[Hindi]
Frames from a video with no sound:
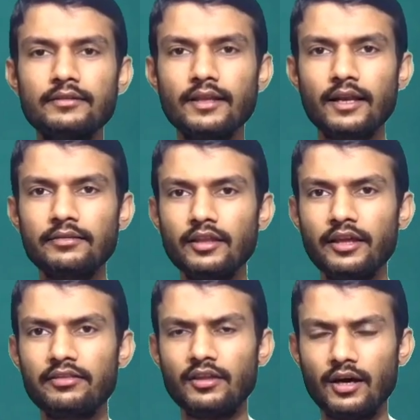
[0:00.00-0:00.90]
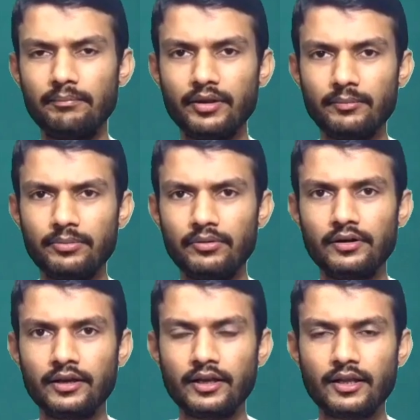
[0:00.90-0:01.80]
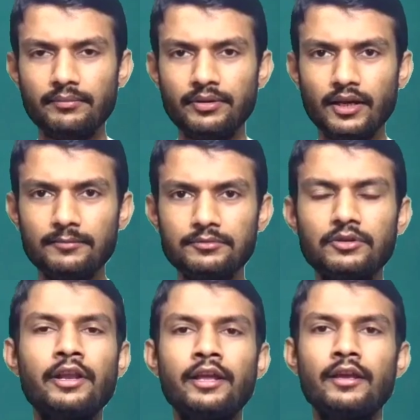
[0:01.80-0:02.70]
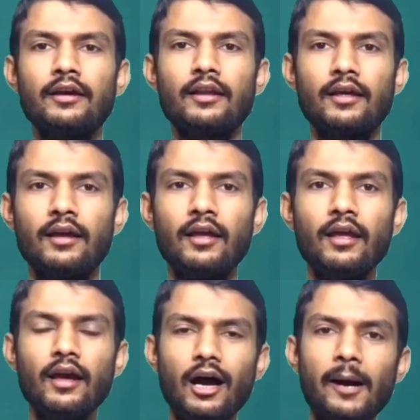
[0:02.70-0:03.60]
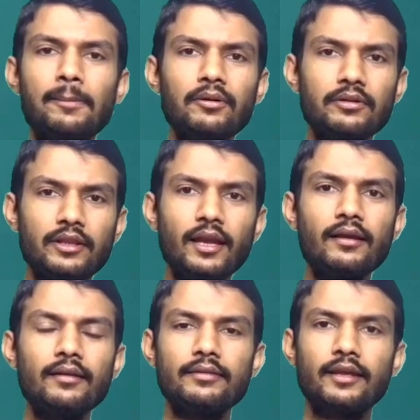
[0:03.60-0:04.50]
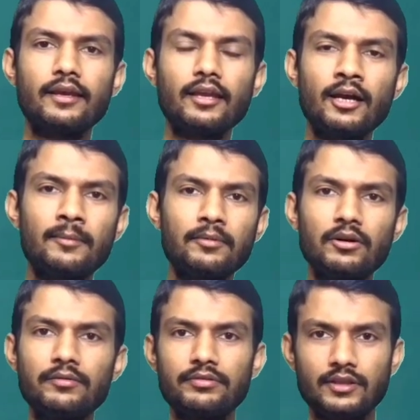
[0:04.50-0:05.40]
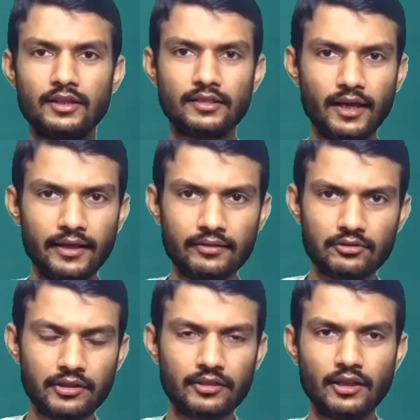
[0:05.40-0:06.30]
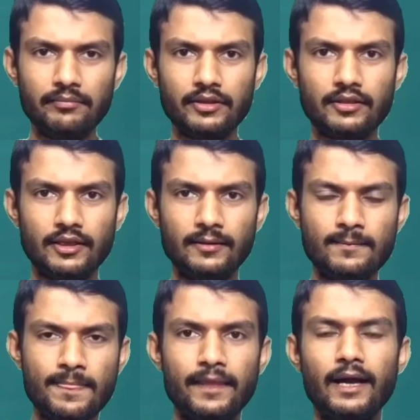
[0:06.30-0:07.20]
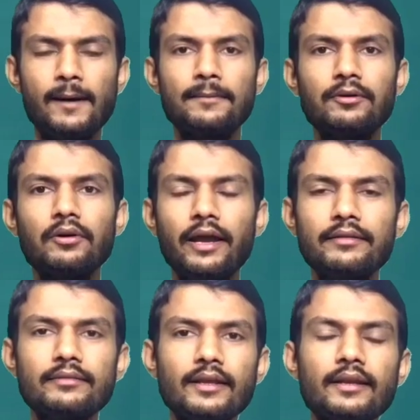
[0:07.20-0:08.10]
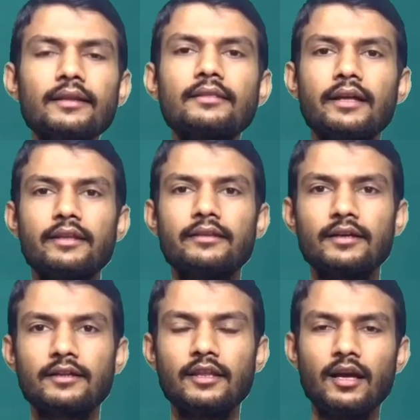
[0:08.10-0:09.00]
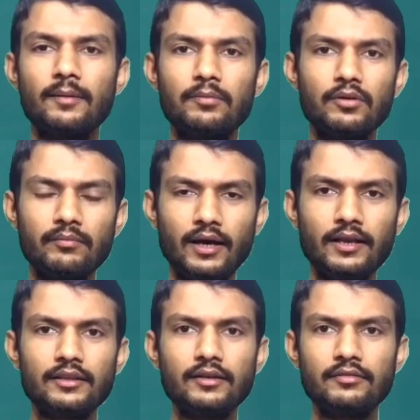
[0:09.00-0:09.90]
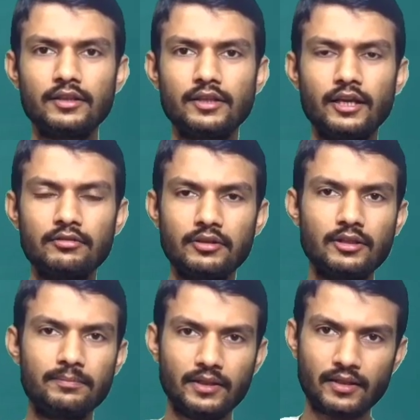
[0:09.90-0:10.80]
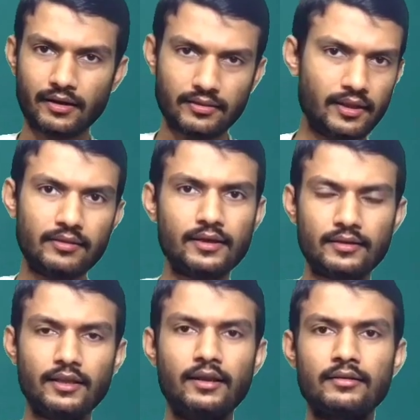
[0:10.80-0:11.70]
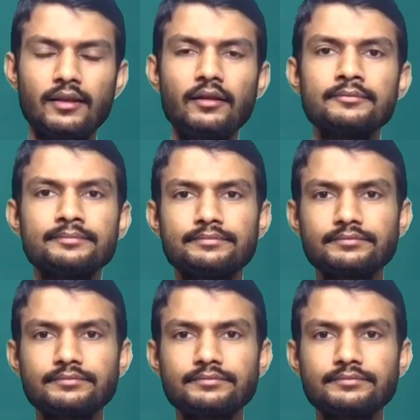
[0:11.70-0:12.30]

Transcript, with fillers: इस तरह से एग्ज़ाम में भूल करके भी आपको नहीं करना है आप लोग देख लीजिए कि हमको सत्ताईस क्वेश्चन में से आपको आंसर कितना दे सकते हैं आप लोग मान लेते हैं सत्ताईस में से पंद्रह दे सकते हैं आंसर